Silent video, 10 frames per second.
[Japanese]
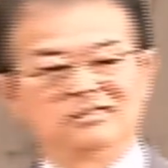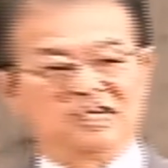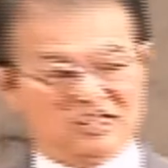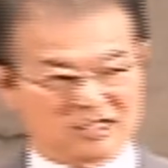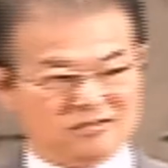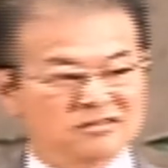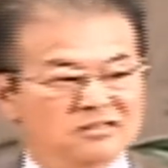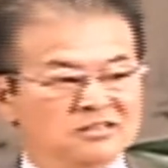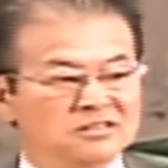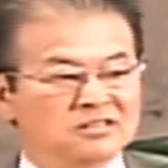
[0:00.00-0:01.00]
あた、
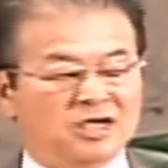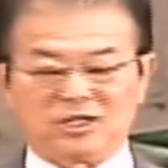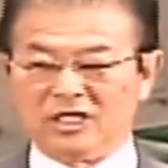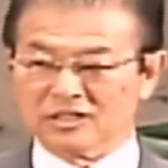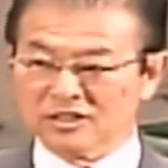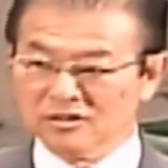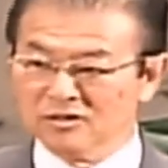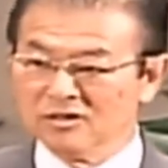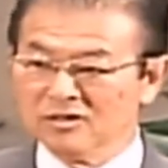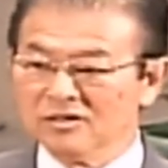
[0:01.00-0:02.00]
8月
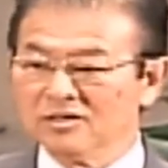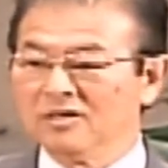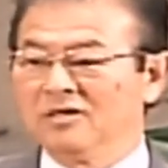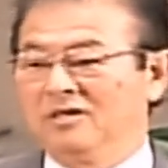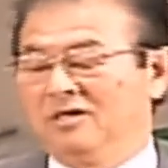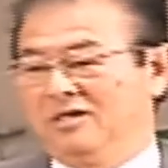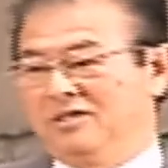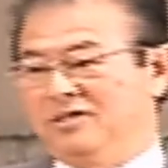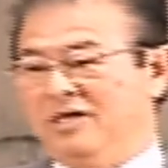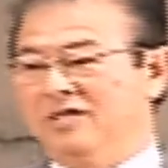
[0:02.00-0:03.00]
の
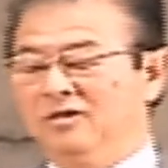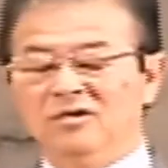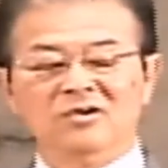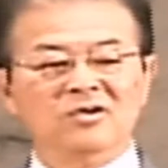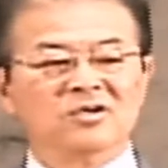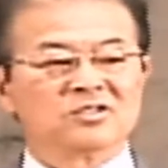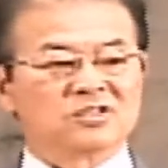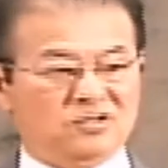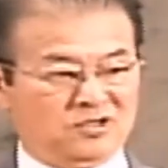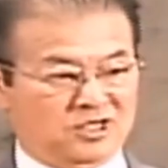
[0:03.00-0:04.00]
末の
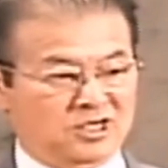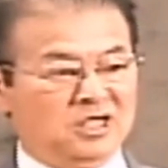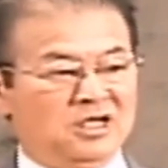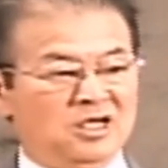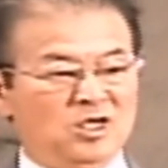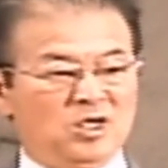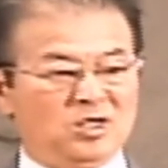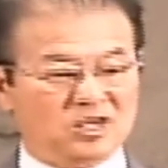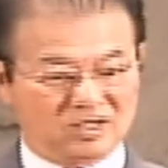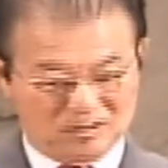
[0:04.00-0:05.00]
その日に、
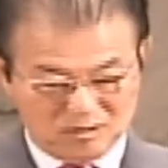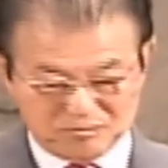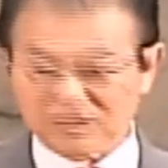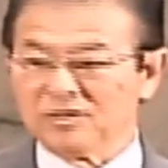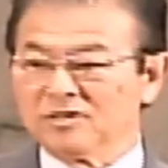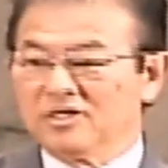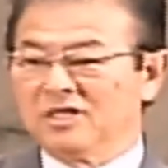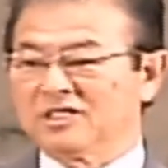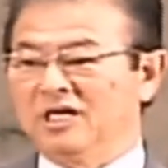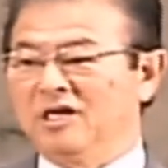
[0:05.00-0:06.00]
プール
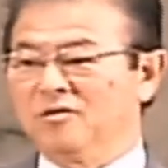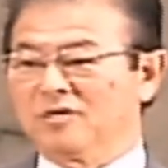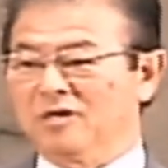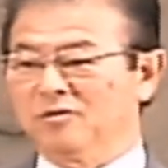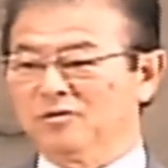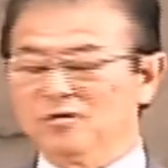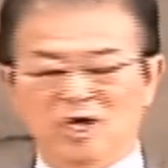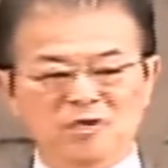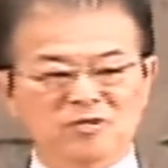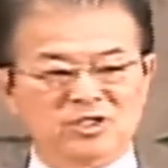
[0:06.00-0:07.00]
で洗礼を受けることに
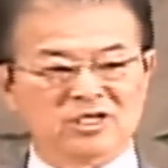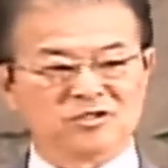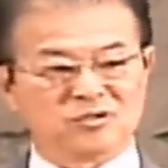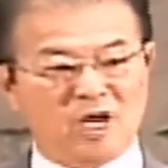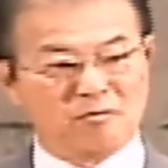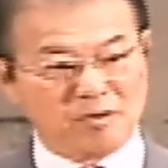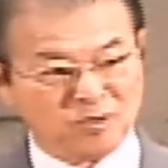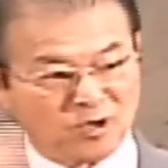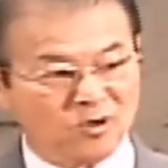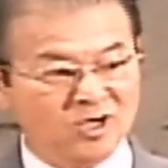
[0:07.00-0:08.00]
なりました。ちょっと雨
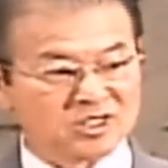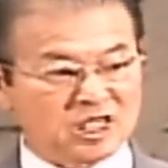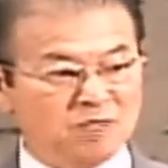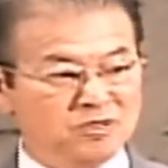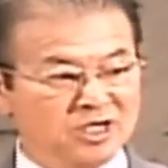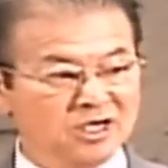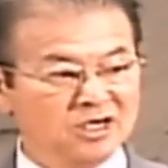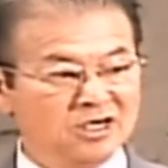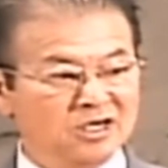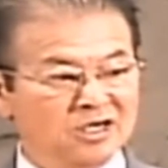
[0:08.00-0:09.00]
模様、寒い。
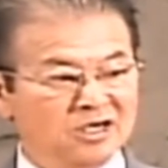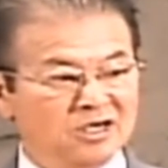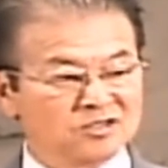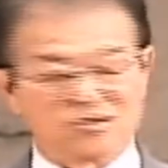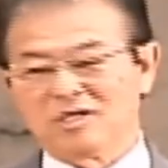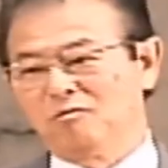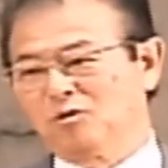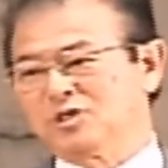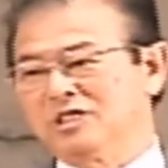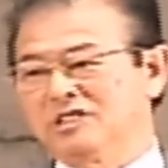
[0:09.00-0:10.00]
それで
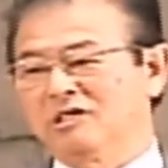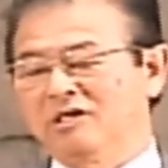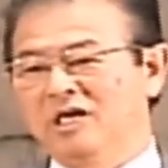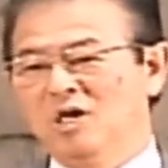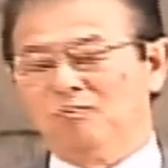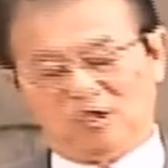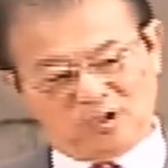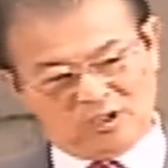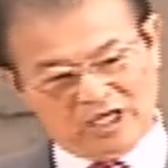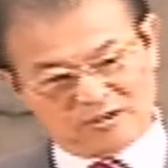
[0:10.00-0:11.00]
牧師先生がね、もう
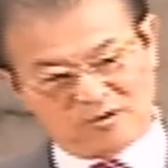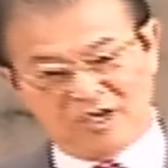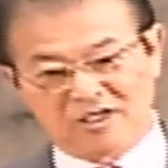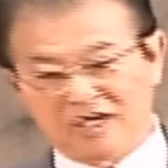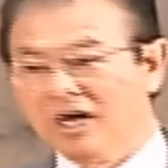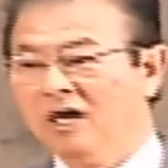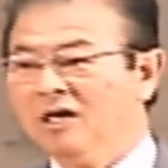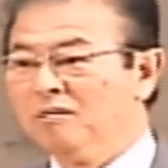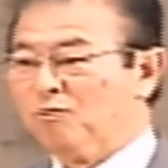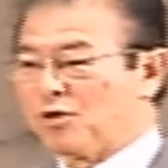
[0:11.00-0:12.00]
ちょっと後でいいんじゃないいや、
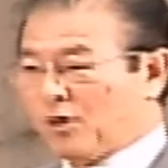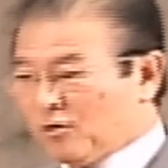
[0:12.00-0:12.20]
もう